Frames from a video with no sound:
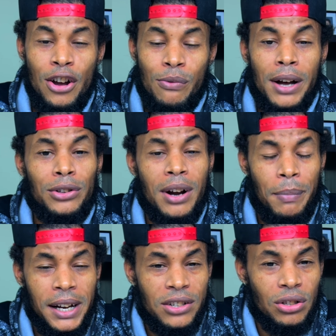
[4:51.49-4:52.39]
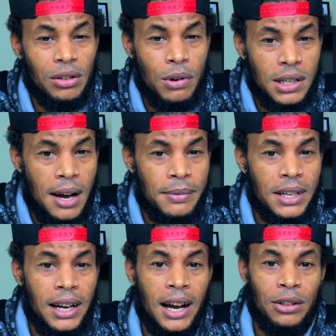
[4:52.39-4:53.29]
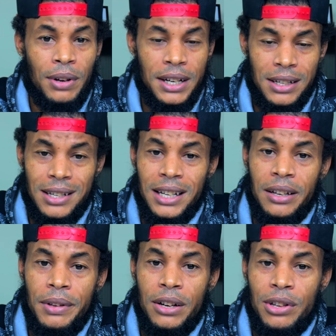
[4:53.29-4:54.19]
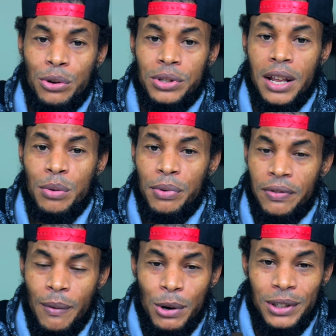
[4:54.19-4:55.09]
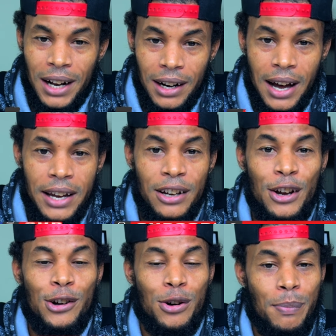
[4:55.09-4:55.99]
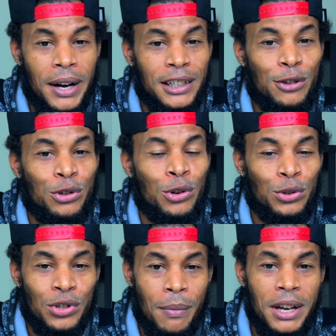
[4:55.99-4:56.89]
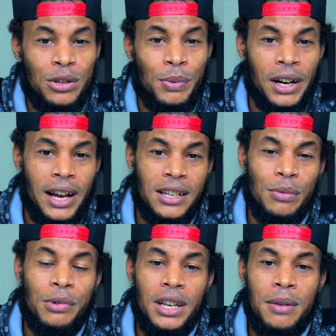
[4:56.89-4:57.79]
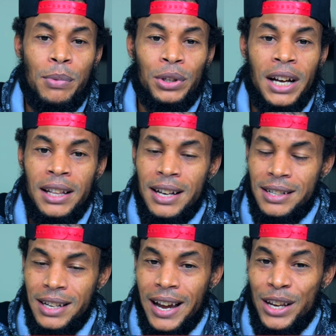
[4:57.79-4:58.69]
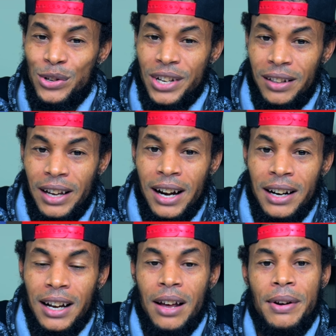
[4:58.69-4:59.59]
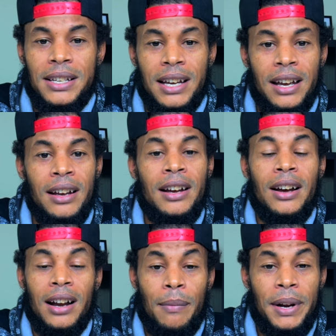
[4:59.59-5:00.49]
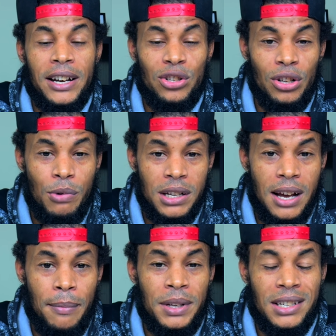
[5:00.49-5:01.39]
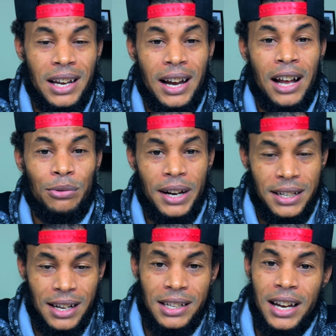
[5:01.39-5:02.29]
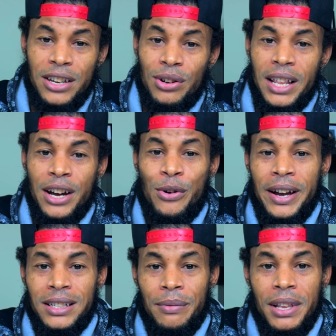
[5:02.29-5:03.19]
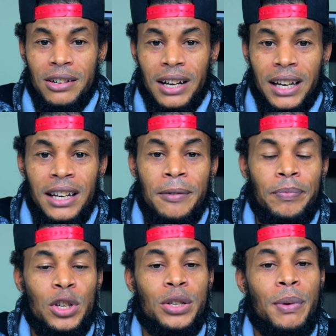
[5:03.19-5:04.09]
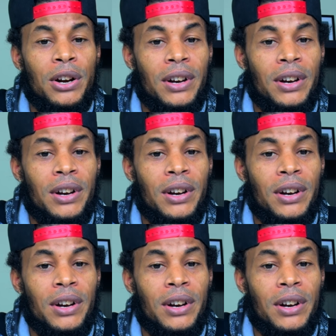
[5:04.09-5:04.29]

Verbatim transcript: cuando la aplicación de WhatsApp se actualice. Si este video te ha gustado, por favor, dale like, compártelo con tus amigos porque es muy importante. Así ellos se enteran cada vez que la aplicación de WhatsApp se actualice. Así que yo le dejo este video hasta aquí. Yo espero